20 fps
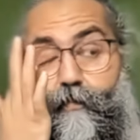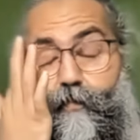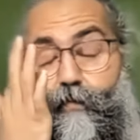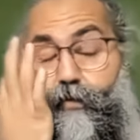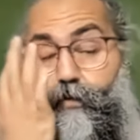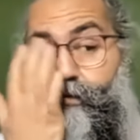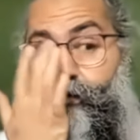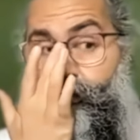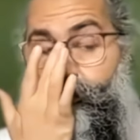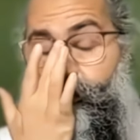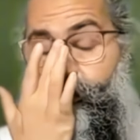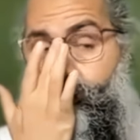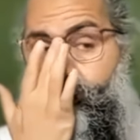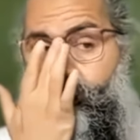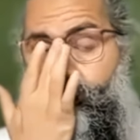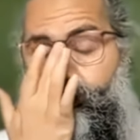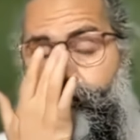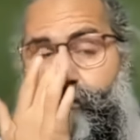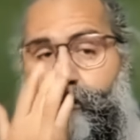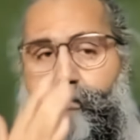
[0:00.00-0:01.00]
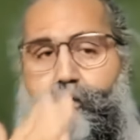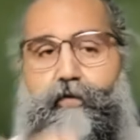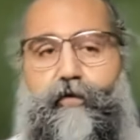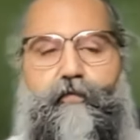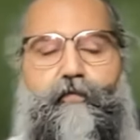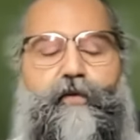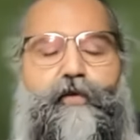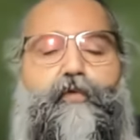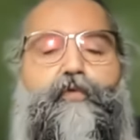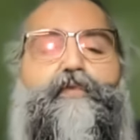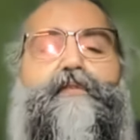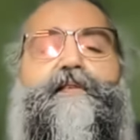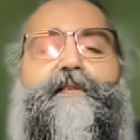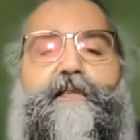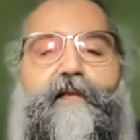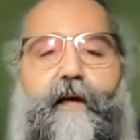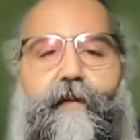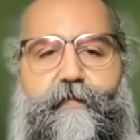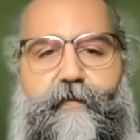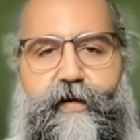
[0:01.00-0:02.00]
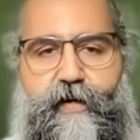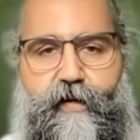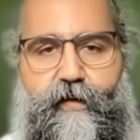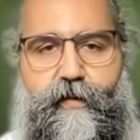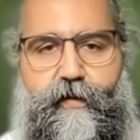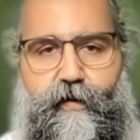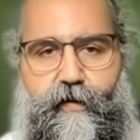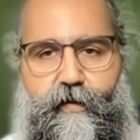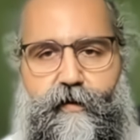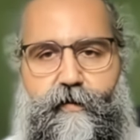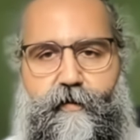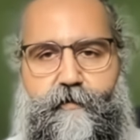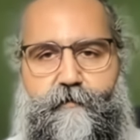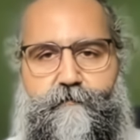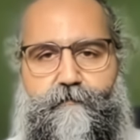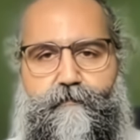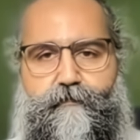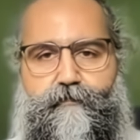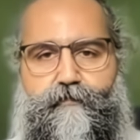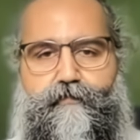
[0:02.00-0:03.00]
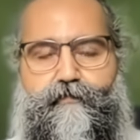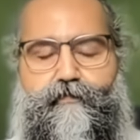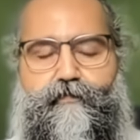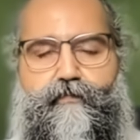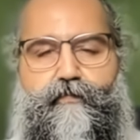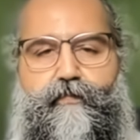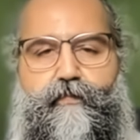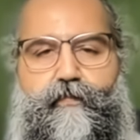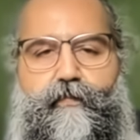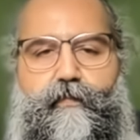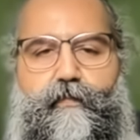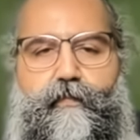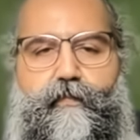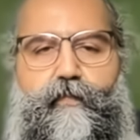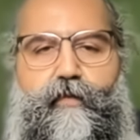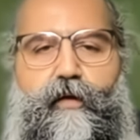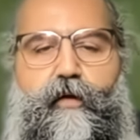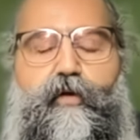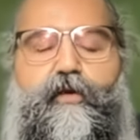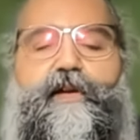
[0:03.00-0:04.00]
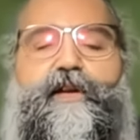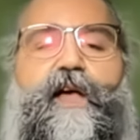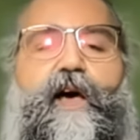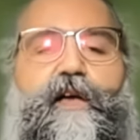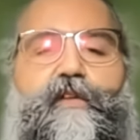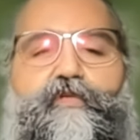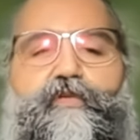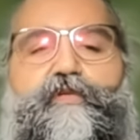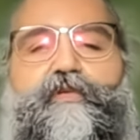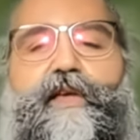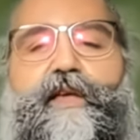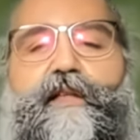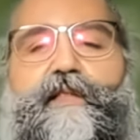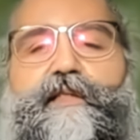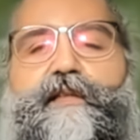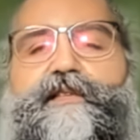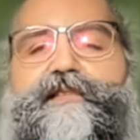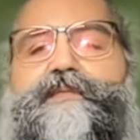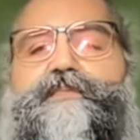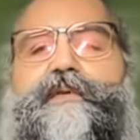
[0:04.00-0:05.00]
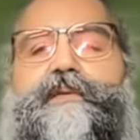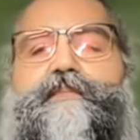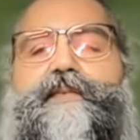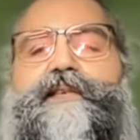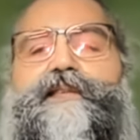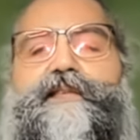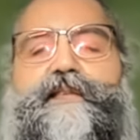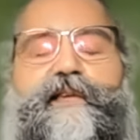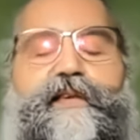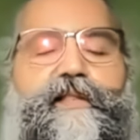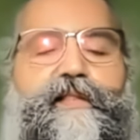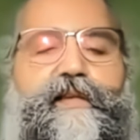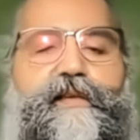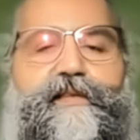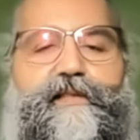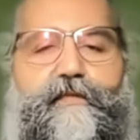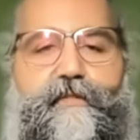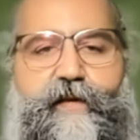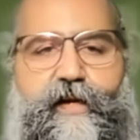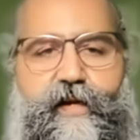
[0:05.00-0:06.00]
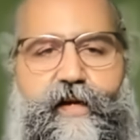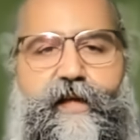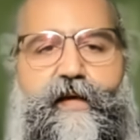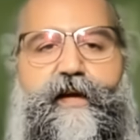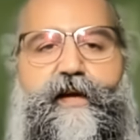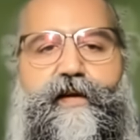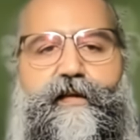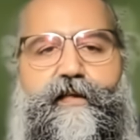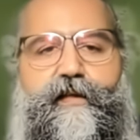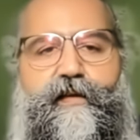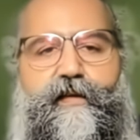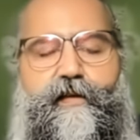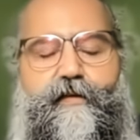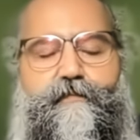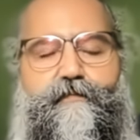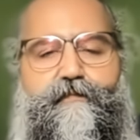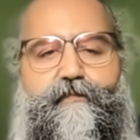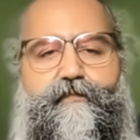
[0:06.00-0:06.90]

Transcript: तो उसको फिर उस हिसाब से डील करेंगे और टैरो के अंदर जब हम किसी के लिए जब रीडिंग करते हैं